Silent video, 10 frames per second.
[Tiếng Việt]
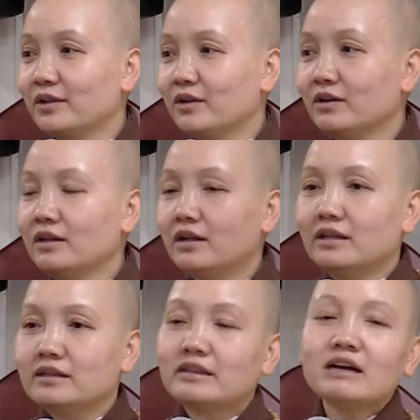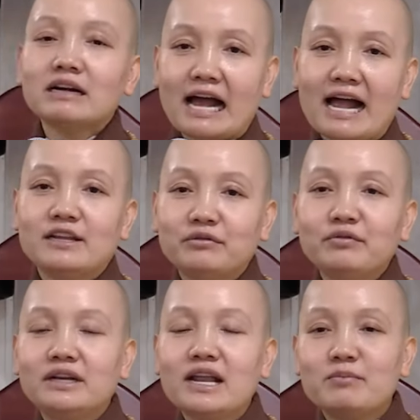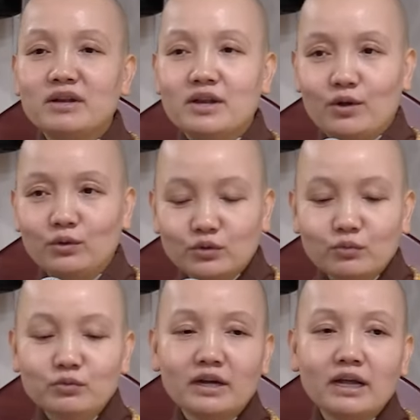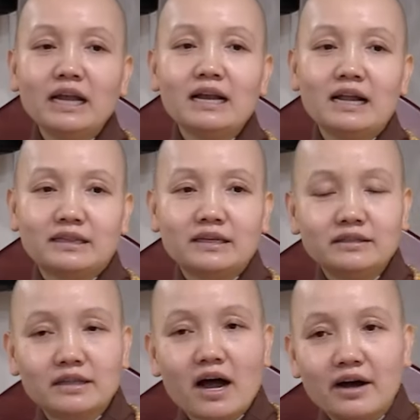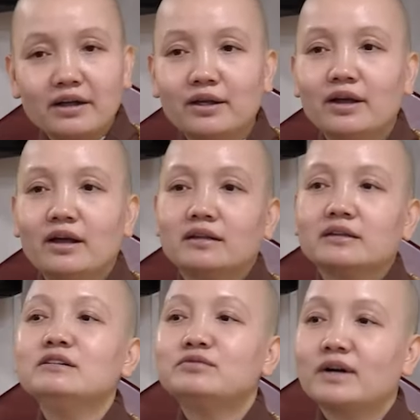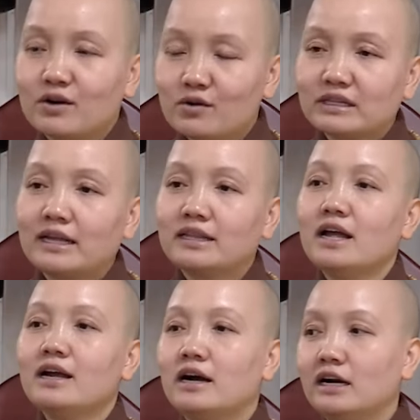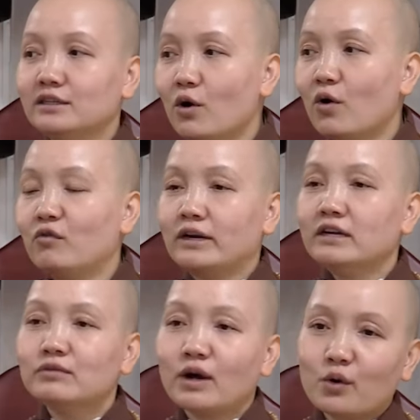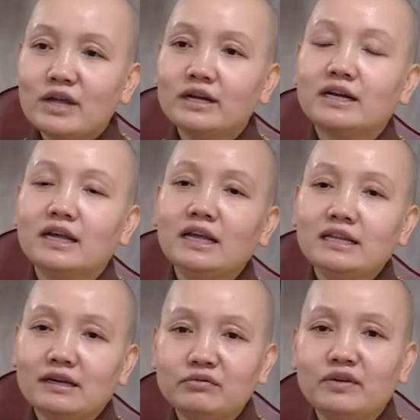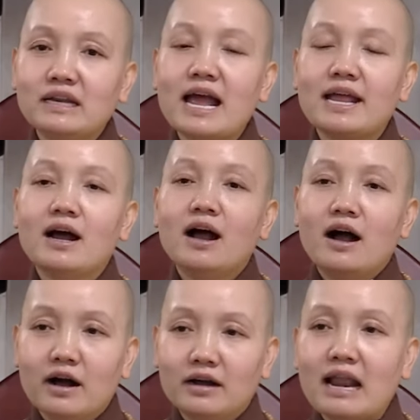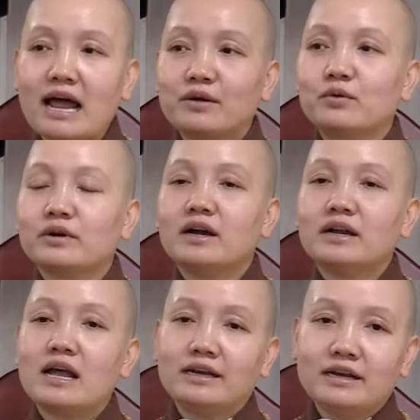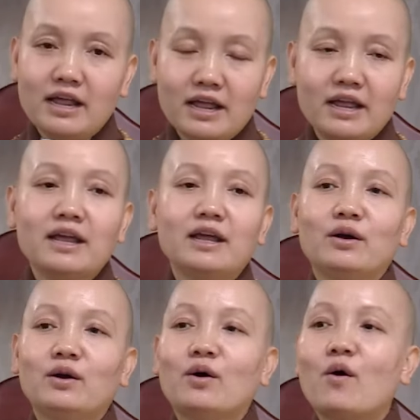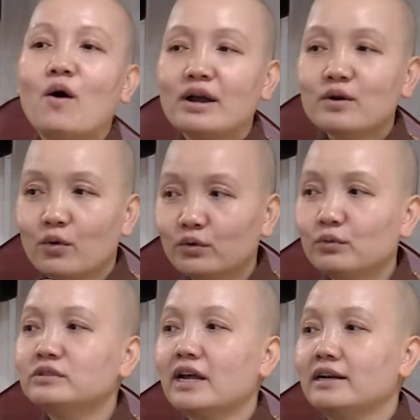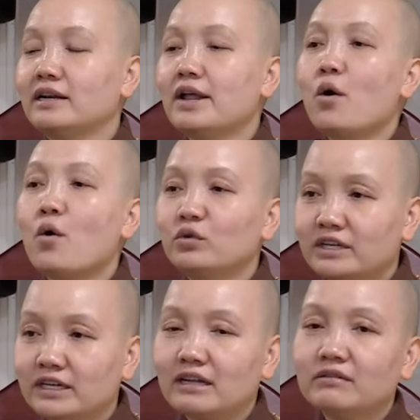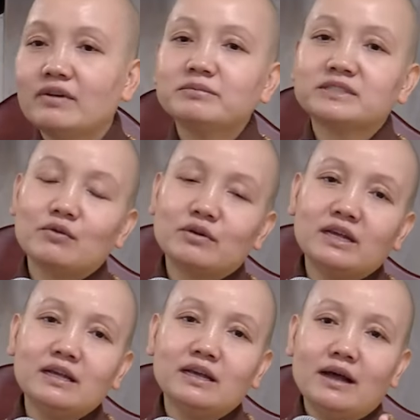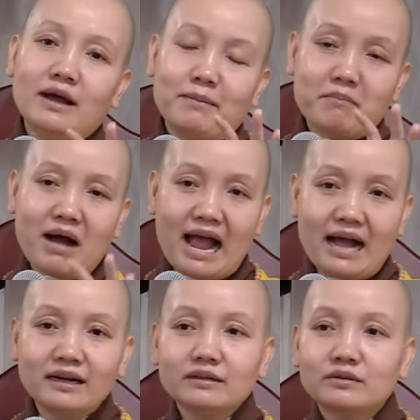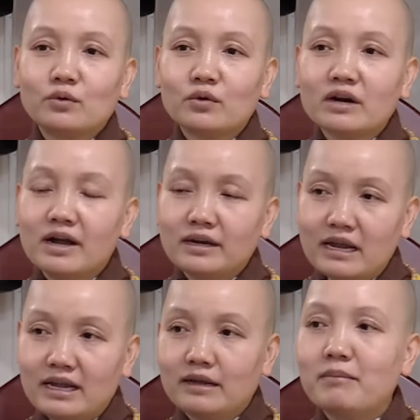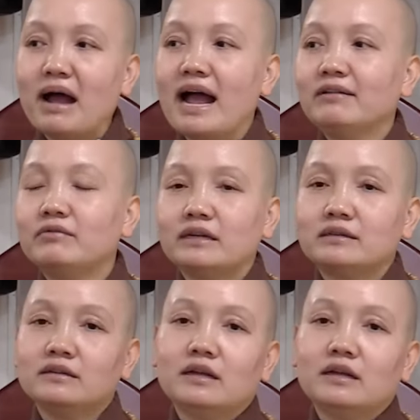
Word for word: đó. Thì tất cả những vị này mình hiểu chung cái ý là từ thời Đức Phật còn tại thế ở Ấn Độ, và Đức Phật huyền ký những vị này ở lại cuộc đời này để hóa độ chúng sanh, để hộ trì chánh pháp. Sau khi mãn cuộc đời này, mãn và